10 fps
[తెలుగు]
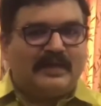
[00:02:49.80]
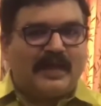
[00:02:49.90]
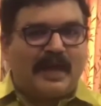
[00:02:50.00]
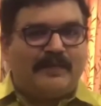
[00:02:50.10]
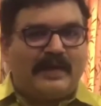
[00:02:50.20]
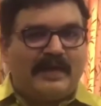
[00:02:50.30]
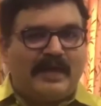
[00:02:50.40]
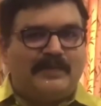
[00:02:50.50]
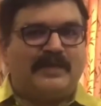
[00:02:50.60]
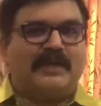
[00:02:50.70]
నలభై
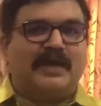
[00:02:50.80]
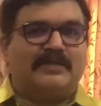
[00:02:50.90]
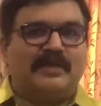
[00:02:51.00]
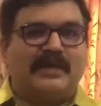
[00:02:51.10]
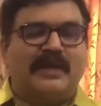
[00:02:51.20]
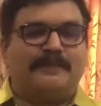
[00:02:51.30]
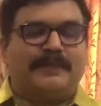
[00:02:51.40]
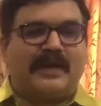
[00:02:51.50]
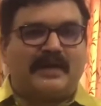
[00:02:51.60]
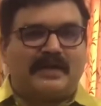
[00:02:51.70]
ఎనిమిది కేసుల్ని
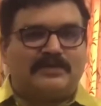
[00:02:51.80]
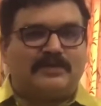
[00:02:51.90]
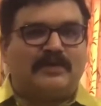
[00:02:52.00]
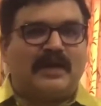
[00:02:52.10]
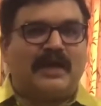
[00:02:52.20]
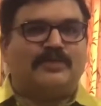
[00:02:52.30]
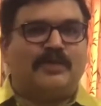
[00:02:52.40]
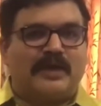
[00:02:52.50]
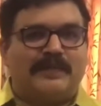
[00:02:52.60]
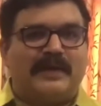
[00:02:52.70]
ప్రకటించకుండా
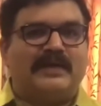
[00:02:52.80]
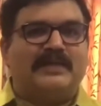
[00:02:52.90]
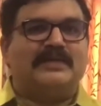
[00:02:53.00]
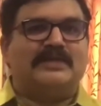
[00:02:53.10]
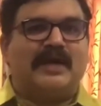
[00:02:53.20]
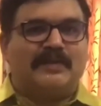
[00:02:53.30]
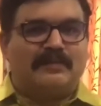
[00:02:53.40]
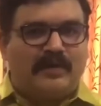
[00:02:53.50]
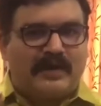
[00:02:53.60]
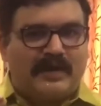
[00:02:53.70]
తొక్కిపెట్టింది
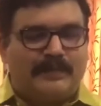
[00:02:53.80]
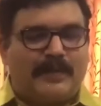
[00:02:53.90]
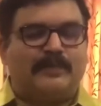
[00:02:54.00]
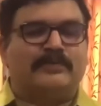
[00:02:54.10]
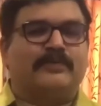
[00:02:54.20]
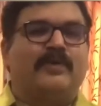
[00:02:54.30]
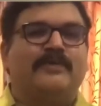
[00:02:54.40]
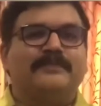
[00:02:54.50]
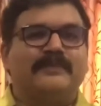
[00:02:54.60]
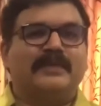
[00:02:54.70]
జగన్మోహన్ రెడ్డి ప్రభుత్వం
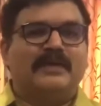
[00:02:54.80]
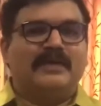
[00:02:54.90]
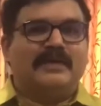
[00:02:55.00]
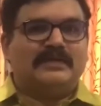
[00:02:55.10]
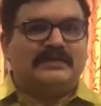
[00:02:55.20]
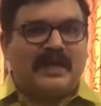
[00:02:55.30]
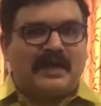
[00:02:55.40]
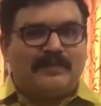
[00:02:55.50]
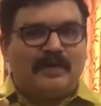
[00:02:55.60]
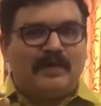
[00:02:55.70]

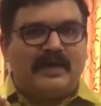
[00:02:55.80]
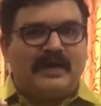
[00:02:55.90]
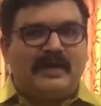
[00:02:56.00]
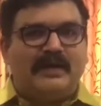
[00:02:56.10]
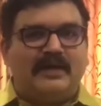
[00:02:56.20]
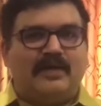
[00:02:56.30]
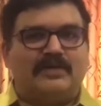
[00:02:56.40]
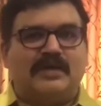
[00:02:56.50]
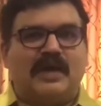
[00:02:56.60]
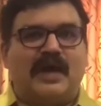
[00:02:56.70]
జగన్మోహన్ రెడ్డి ఇన్ని
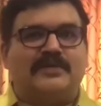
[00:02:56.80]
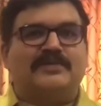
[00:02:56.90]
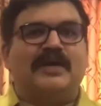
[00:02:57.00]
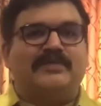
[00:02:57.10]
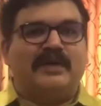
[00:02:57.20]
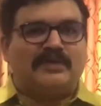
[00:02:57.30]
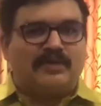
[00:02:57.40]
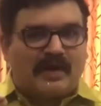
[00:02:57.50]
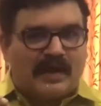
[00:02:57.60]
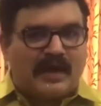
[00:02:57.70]
రోజులుగా ఆడుతున్నటువంటి
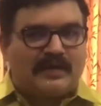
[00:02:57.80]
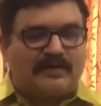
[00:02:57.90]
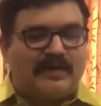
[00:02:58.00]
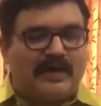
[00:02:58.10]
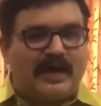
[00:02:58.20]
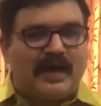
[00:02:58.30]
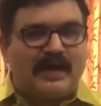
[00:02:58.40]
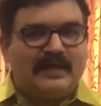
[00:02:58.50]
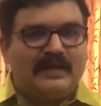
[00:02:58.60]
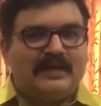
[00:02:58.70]
దొంగ నాటకం ఇవాళ
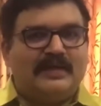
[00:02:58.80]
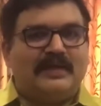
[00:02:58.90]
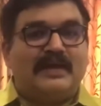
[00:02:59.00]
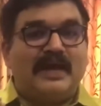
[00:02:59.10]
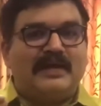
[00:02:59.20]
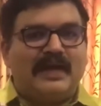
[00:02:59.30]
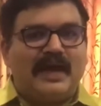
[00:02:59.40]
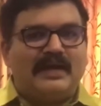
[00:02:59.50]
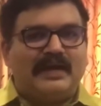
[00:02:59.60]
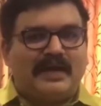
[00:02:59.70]
రెడ్
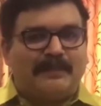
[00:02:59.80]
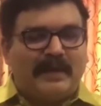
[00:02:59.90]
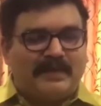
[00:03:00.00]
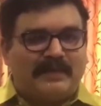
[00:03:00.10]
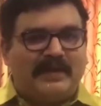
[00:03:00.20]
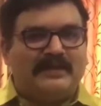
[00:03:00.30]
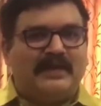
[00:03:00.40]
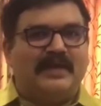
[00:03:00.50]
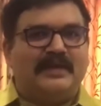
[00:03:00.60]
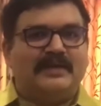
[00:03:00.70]
హ్యాండెడ్గా బయటపడింది